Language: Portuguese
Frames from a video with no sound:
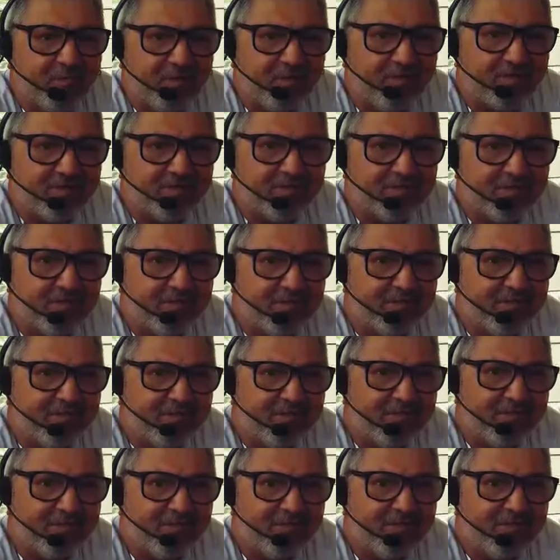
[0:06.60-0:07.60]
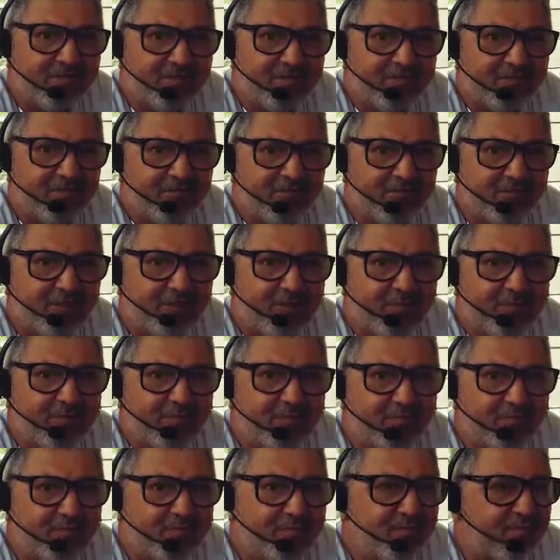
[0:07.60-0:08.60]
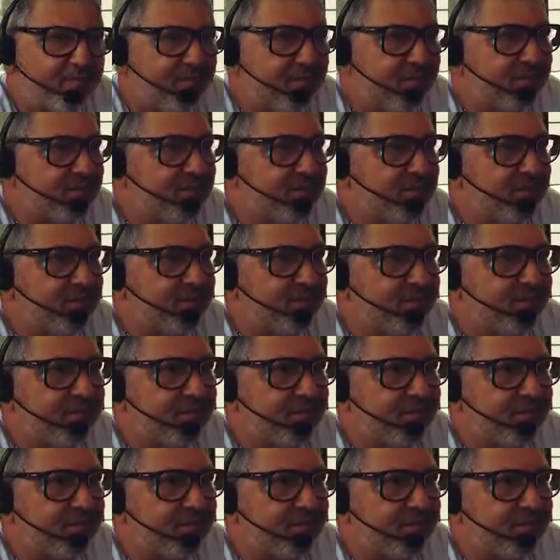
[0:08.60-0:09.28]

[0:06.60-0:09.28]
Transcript: prazer de falar para vocês